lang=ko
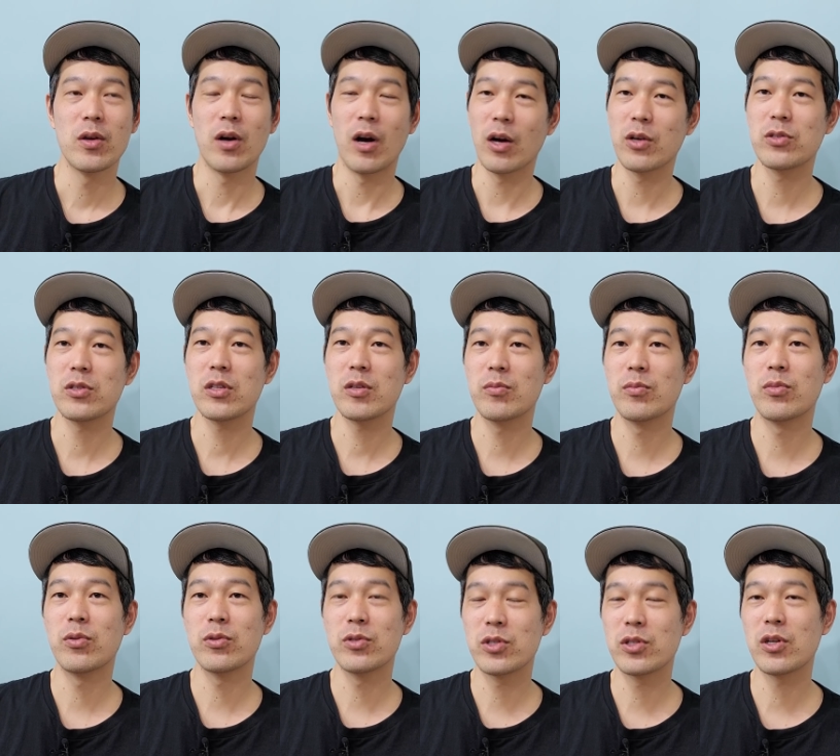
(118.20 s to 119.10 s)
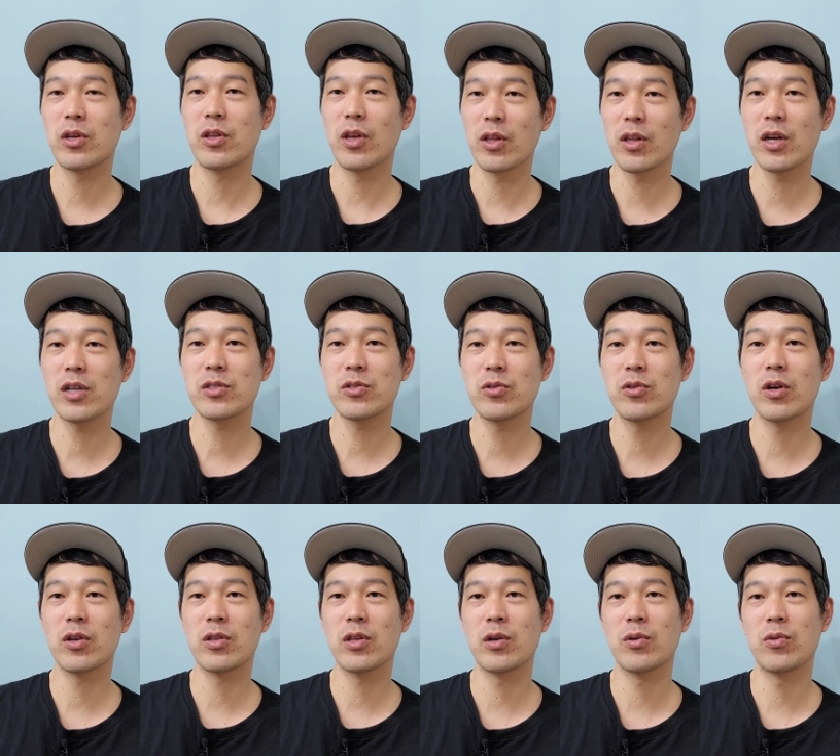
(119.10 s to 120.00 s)
아 선생님 뭐 진짜 대단하신 것
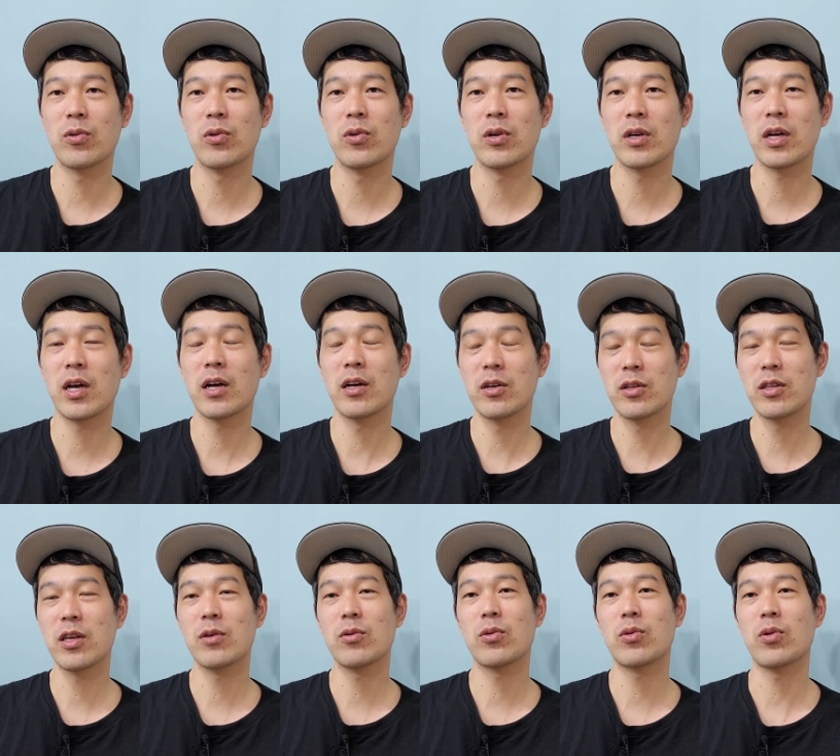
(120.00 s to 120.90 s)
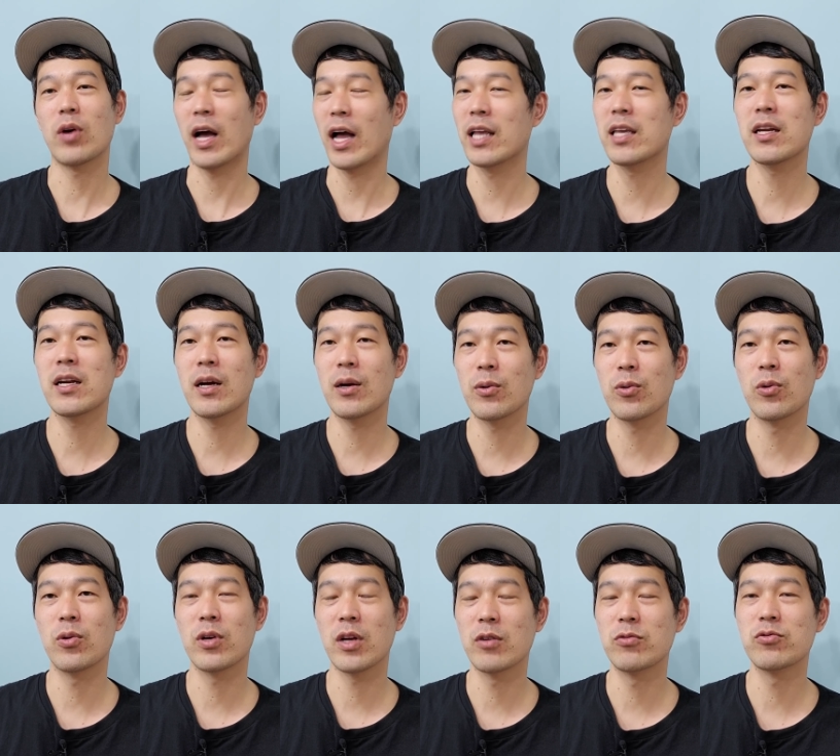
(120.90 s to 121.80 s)
같다고 그러니까 그때도 또
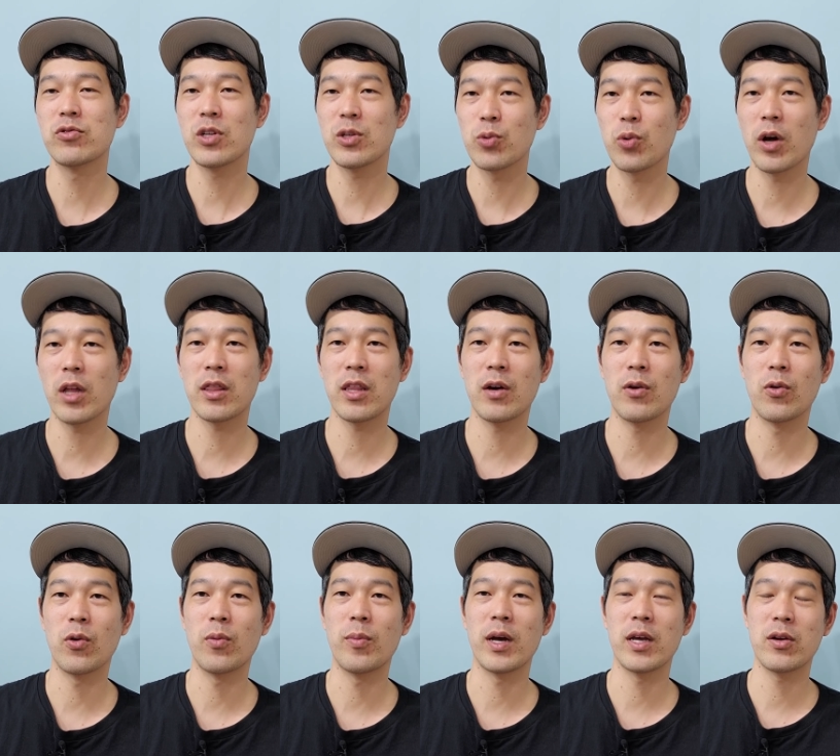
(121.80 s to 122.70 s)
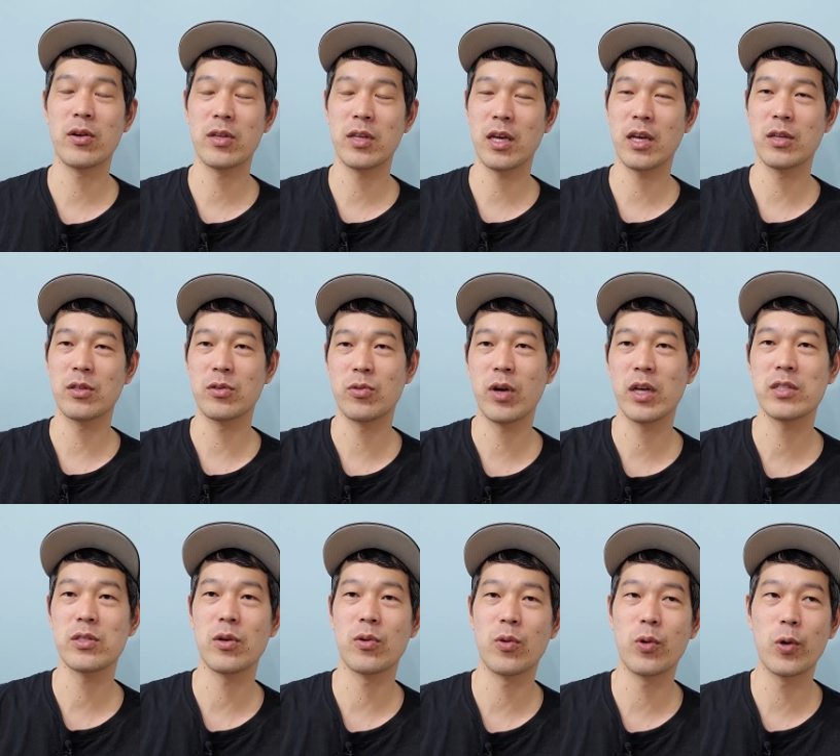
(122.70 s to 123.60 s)
아니라고 그냥 운이 좋았다고 막 이런 얘기 듣고
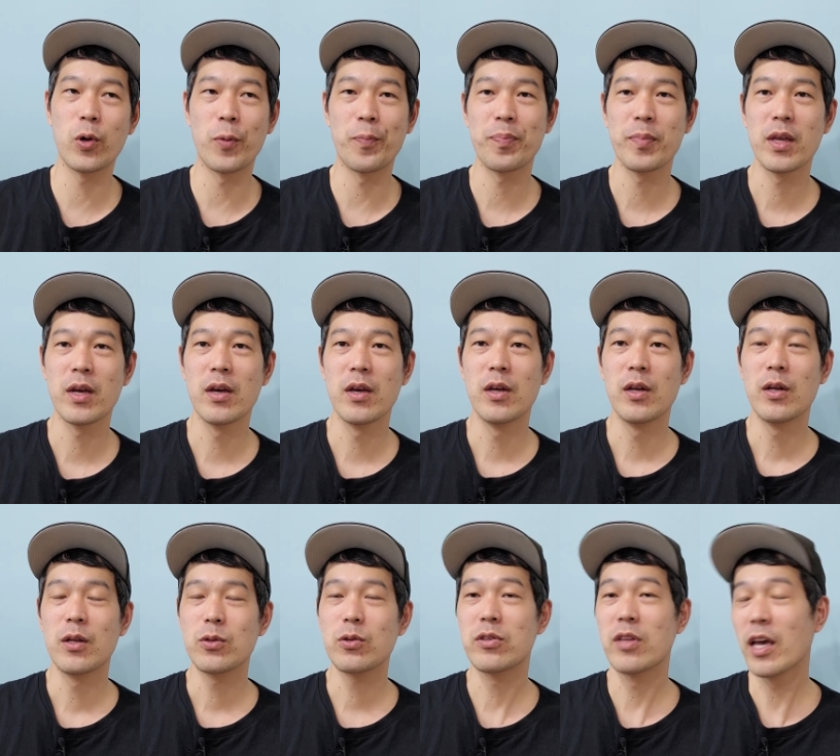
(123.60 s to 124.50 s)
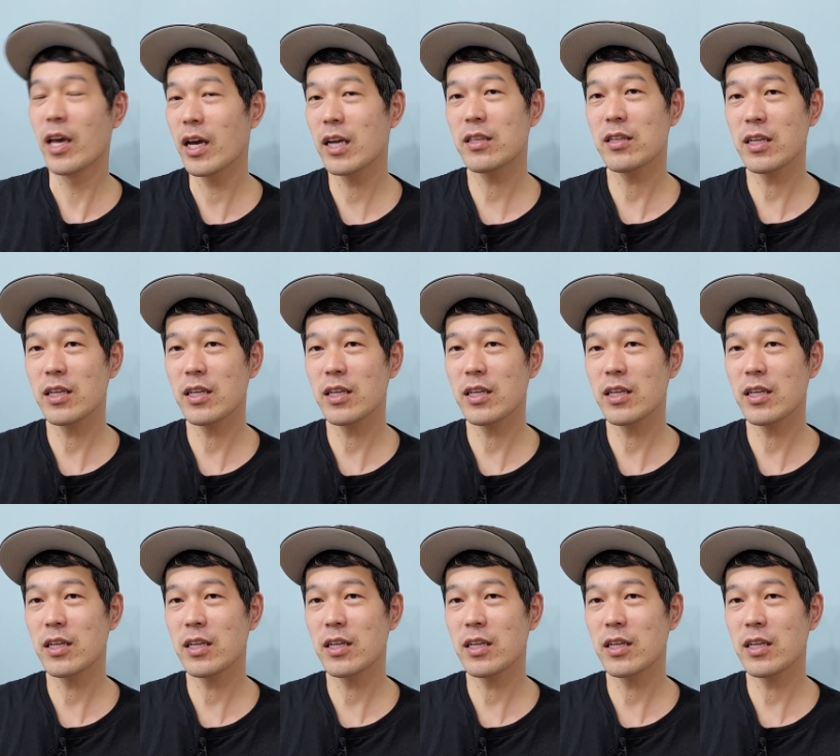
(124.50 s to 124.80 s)
했었고 또 되게